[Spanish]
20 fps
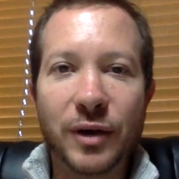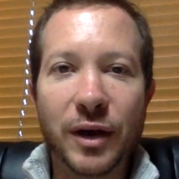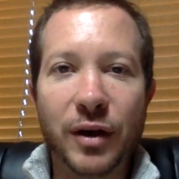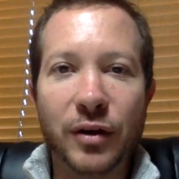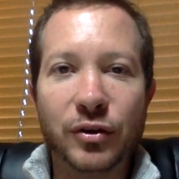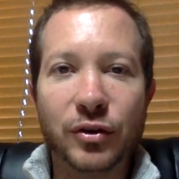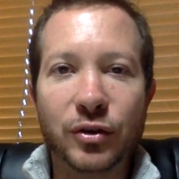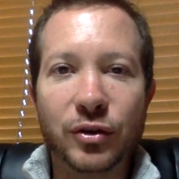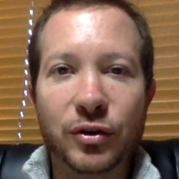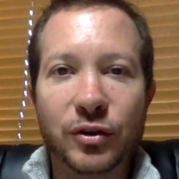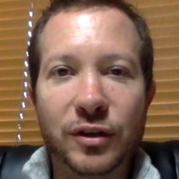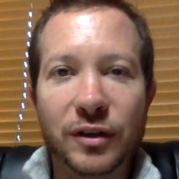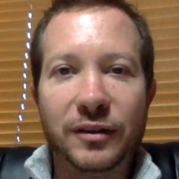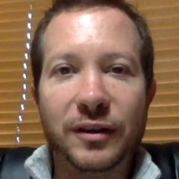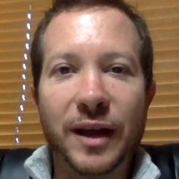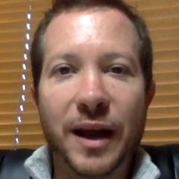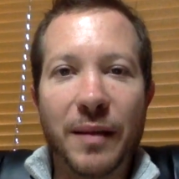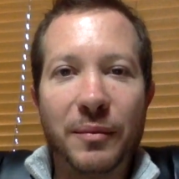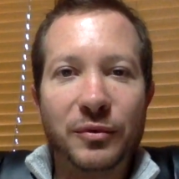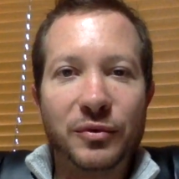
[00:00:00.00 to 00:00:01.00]
que nosotros
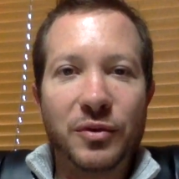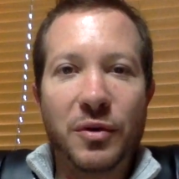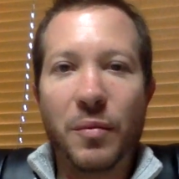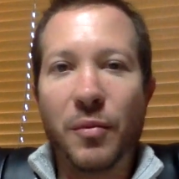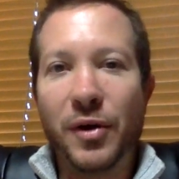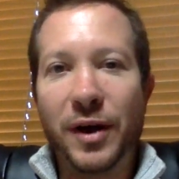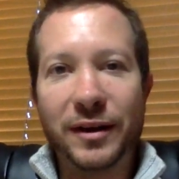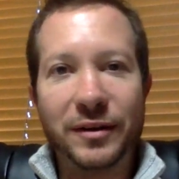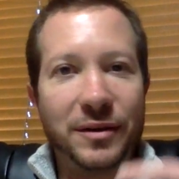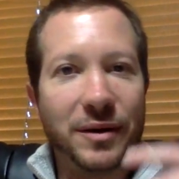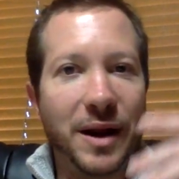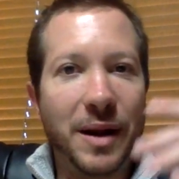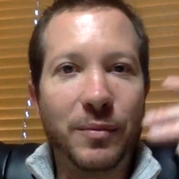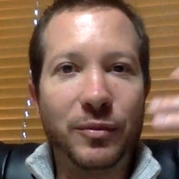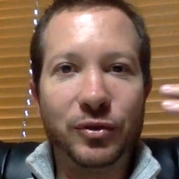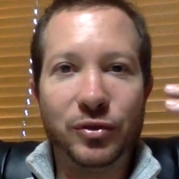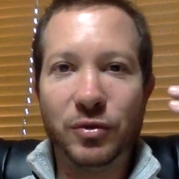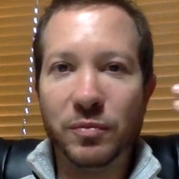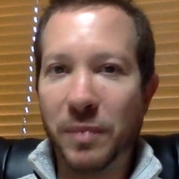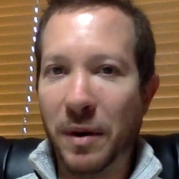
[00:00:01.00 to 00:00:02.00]
sintiéramos como que
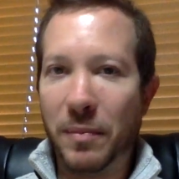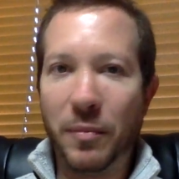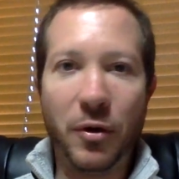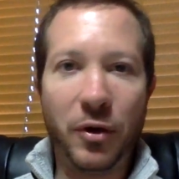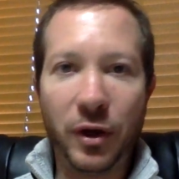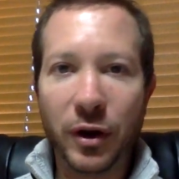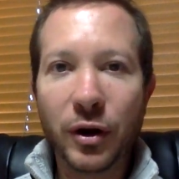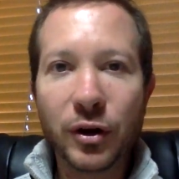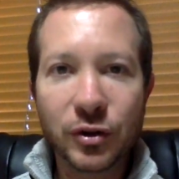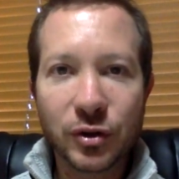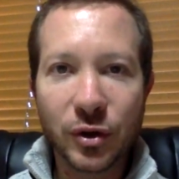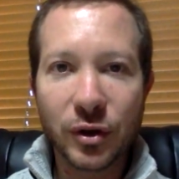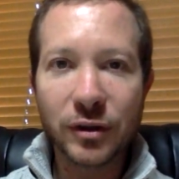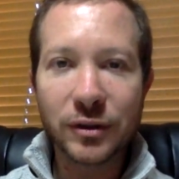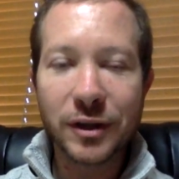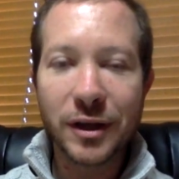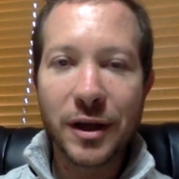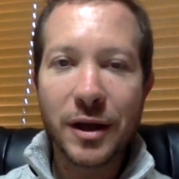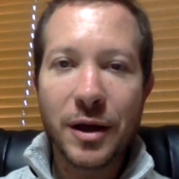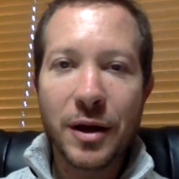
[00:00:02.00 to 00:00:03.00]
éramos superpoderosos,